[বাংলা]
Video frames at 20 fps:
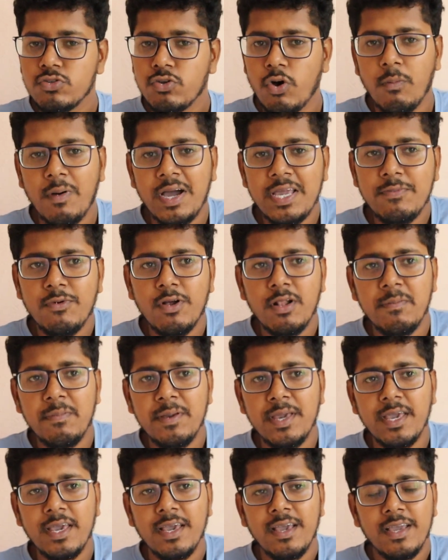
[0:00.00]
সবাই
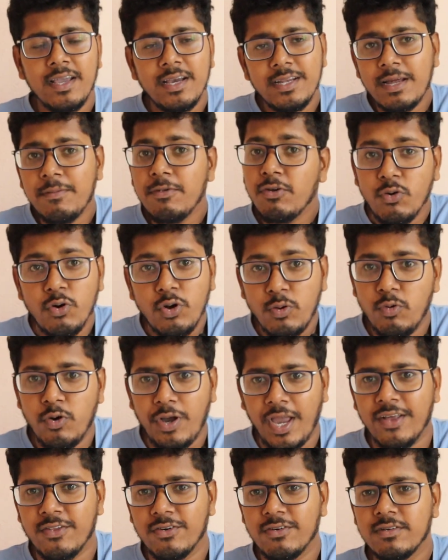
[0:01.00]
বলবে এটা আমি করব
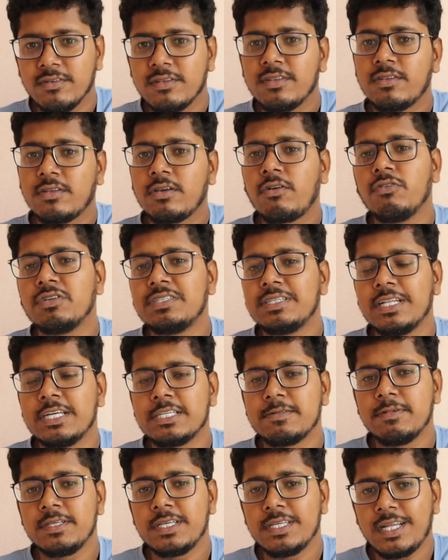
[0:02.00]
কেন কোয়েশ্চেন
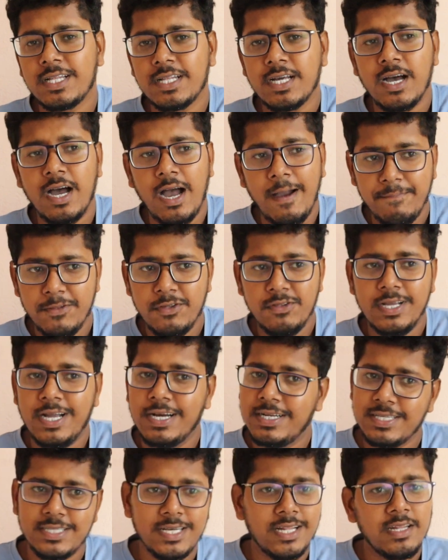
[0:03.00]
আসবে যে দাদা আপনি যদি
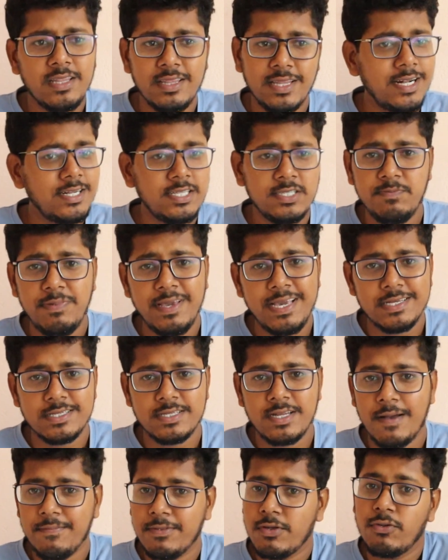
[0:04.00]
গাড়িটা চালান দ্যাট ইজ
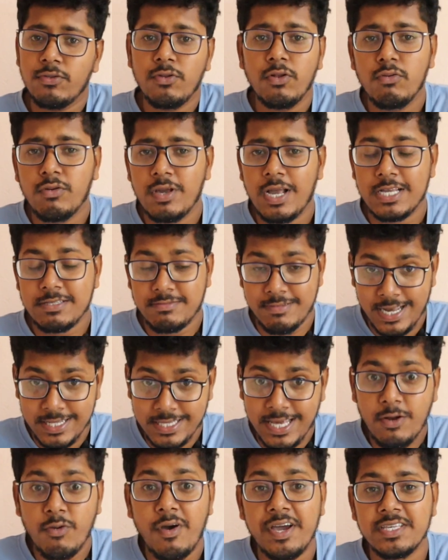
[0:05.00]
বেস্ট আপনার অন্য লুকিং আসবে
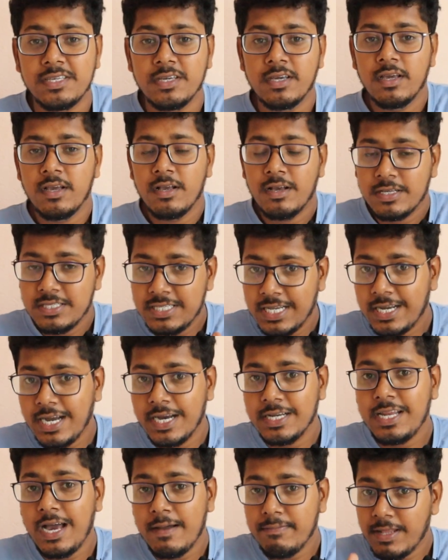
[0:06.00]
আদারওয়াইজ যে
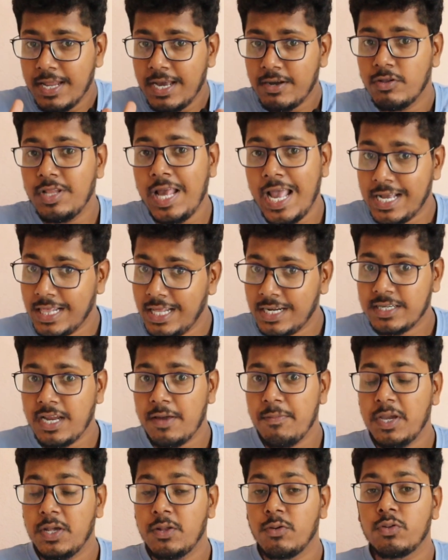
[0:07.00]
গাড়িটা আপনার এখন এক লাখ
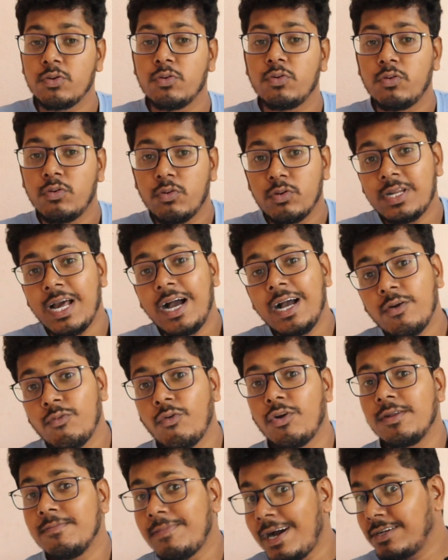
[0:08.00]
টাকায় বিক্রি হতো ওটা
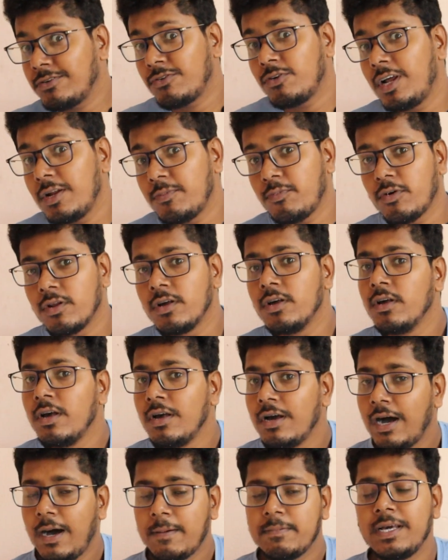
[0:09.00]
কনভার্ট করার পর
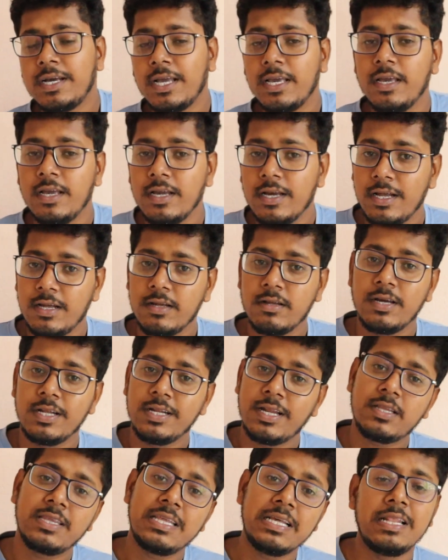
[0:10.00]
আপনাকে
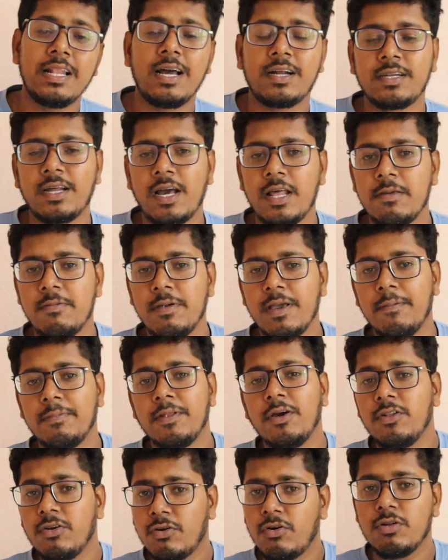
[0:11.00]
এটা তিন লাখ টাকা দেবে
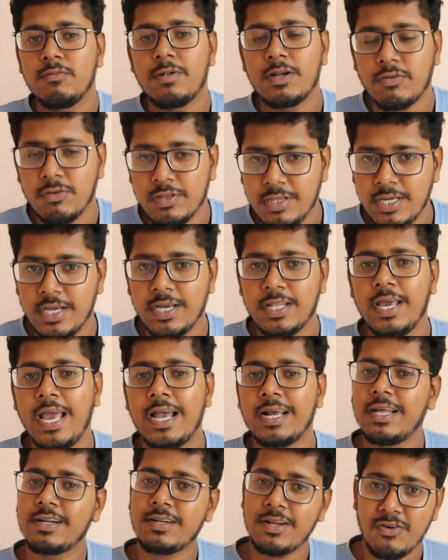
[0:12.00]
আপনার হয়তো কনভার্ট করতে এখানে
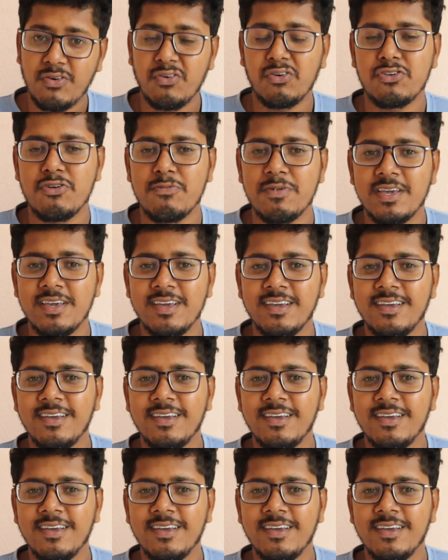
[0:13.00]
এক লাখ টাকা পাওয়া যাবে